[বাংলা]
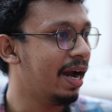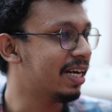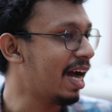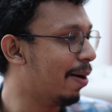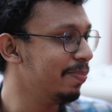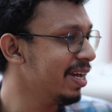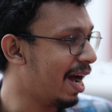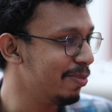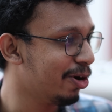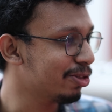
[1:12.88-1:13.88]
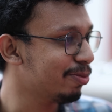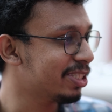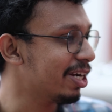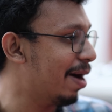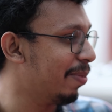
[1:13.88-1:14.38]
এটা আমি আমি হয়তো
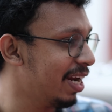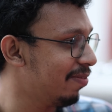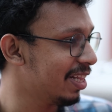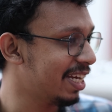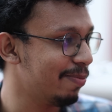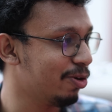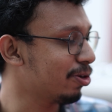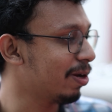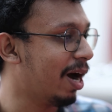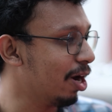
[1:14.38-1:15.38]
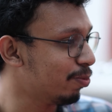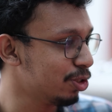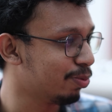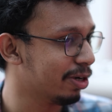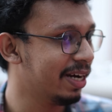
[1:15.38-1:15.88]
হচ্ছে আমার লেভেল থেকে আমি অতটা ভালো
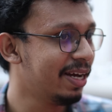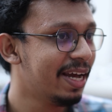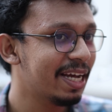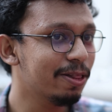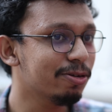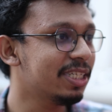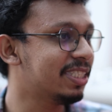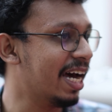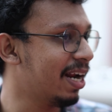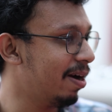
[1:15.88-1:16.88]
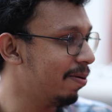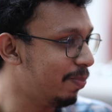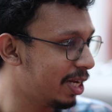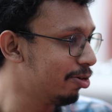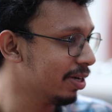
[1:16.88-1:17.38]
বুঝবো না কিন্তু হচ্ছে যারা
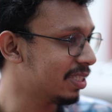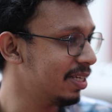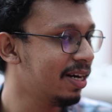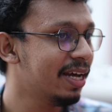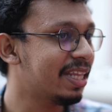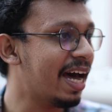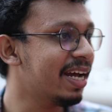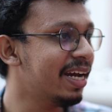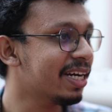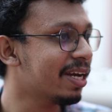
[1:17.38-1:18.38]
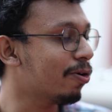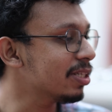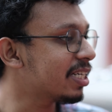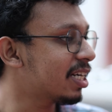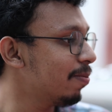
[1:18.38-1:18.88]
বিজ্ঞ আছেন তারা এটাকে
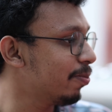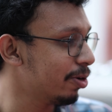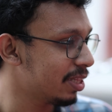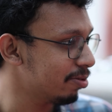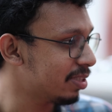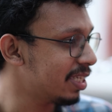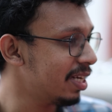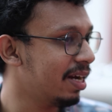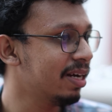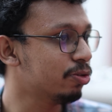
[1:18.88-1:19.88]
কনস্ট্রাকটিভ ওয়েতে হচ্ছে